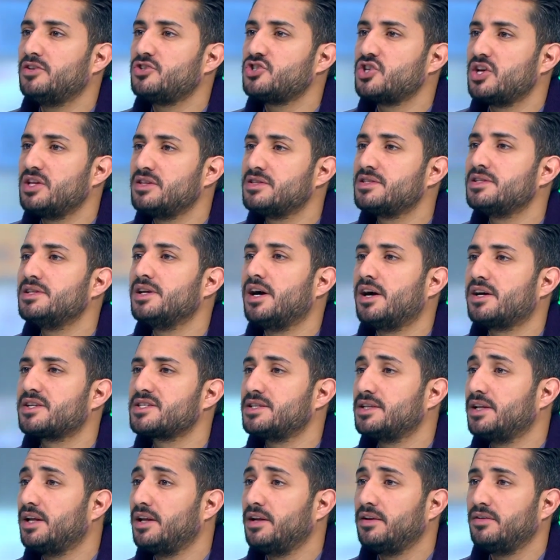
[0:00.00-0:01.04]
تشيلسي نعم.
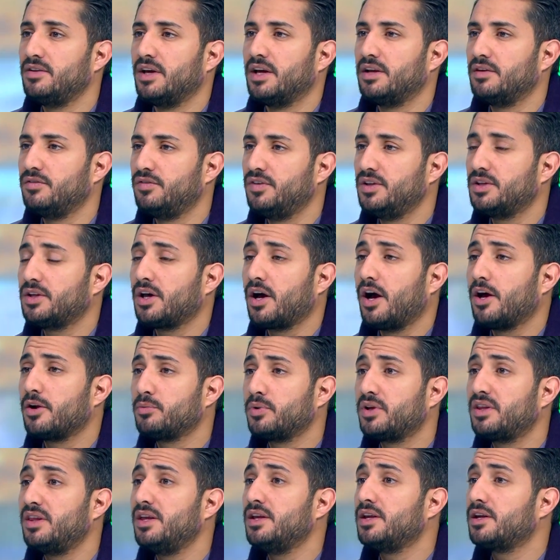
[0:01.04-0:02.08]
ارسنال يعني في
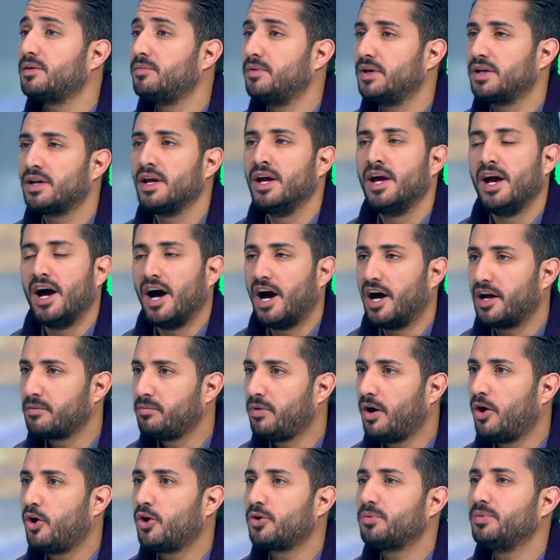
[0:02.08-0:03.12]
تقارب كثير كبير
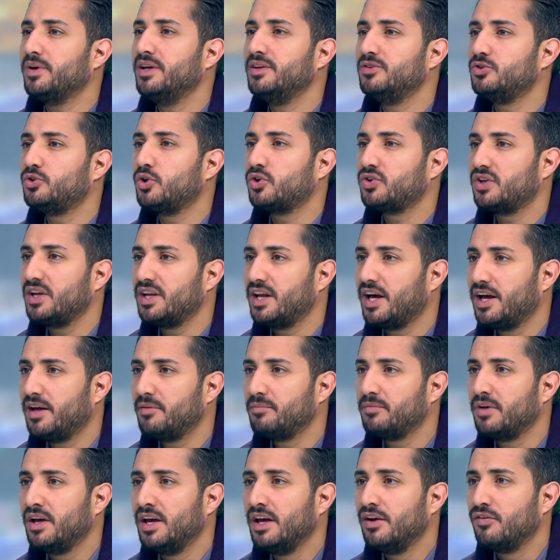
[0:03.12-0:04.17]
44
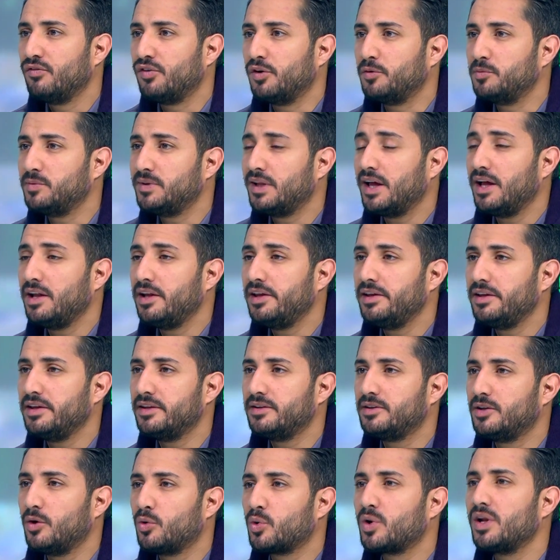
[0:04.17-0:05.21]
توتنهام فبالتالي
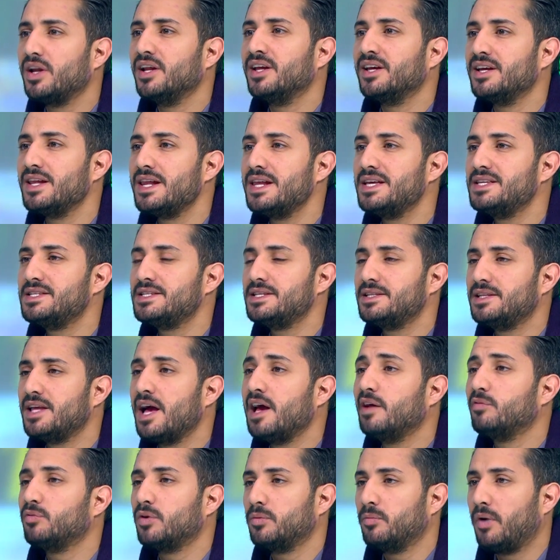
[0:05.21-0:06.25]
الدور الانجليزي
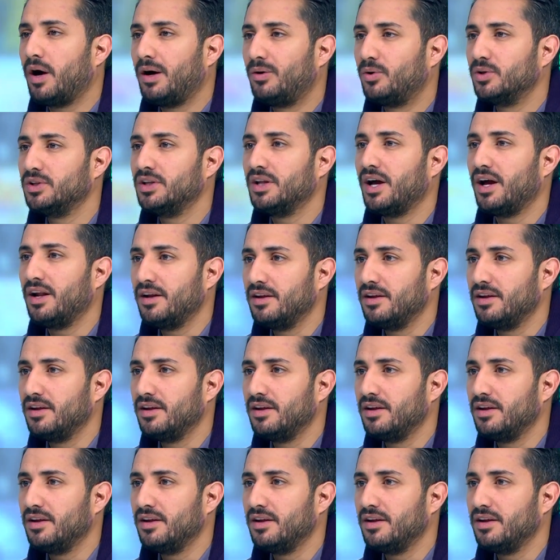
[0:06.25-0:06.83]
دائما ما عودنا على